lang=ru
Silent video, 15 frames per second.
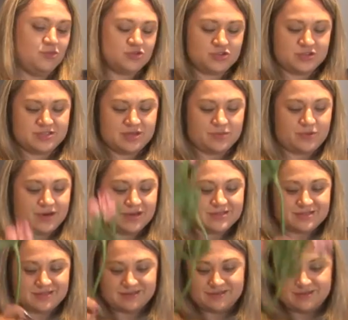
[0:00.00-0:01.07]
Можно
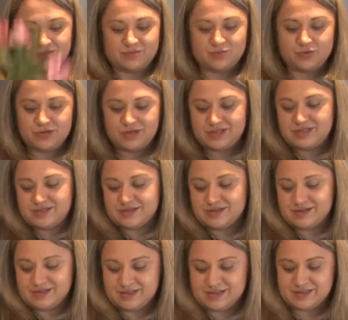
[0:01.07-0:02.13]
собрать э,
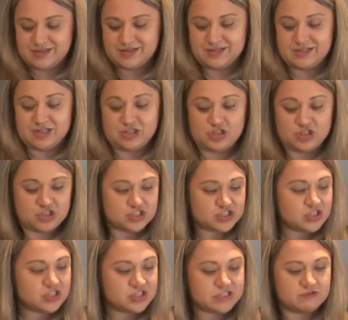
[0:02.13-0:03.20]
букетик из
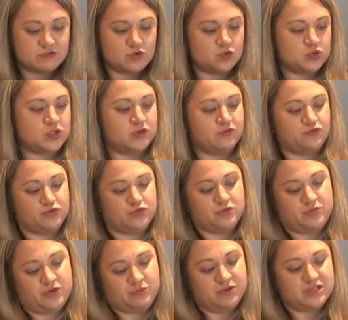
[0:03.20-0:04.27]
экзотических цветочков.
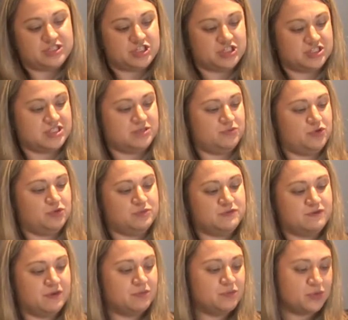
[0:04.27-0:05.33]
Вот, например, сейчас
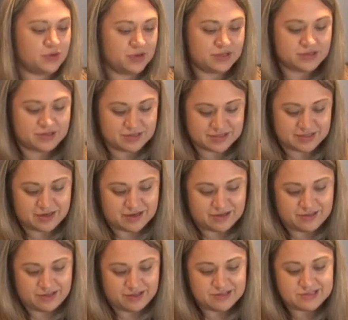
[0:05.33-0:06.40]
соберем с вами букетик из
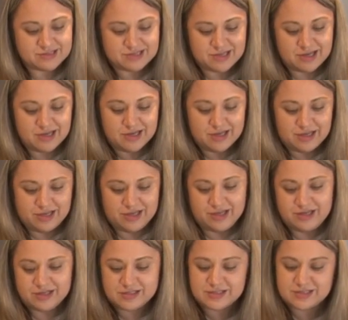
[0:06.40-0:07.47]
гортензии,
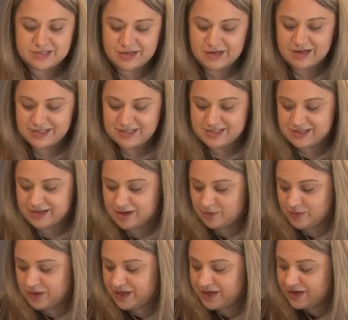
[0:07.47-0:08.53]
ирисы,
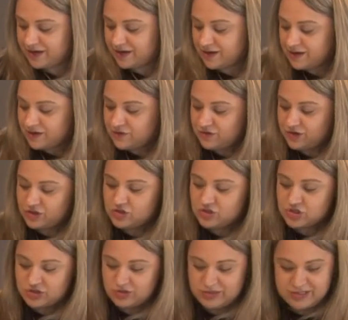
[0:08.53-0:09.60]
альстромерия,
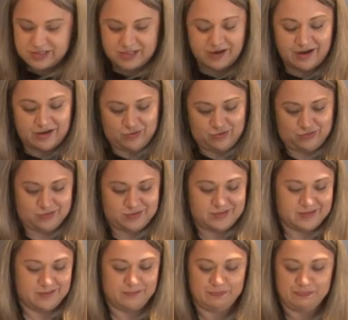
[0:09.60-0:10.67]
веточку
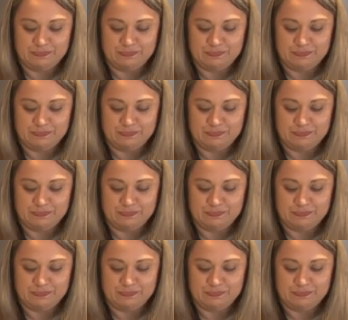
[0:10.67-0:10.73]
лизиантуса.